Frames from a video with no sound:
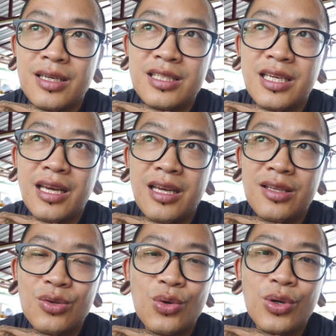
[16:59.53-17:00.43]
钱
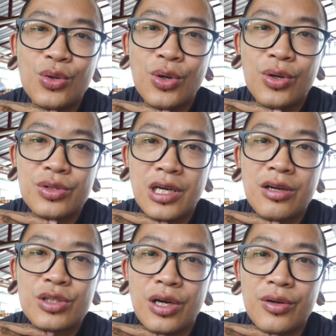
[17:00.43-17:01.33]
多有多用，少
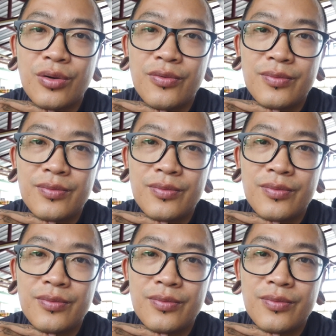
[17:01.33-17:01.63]
有少用，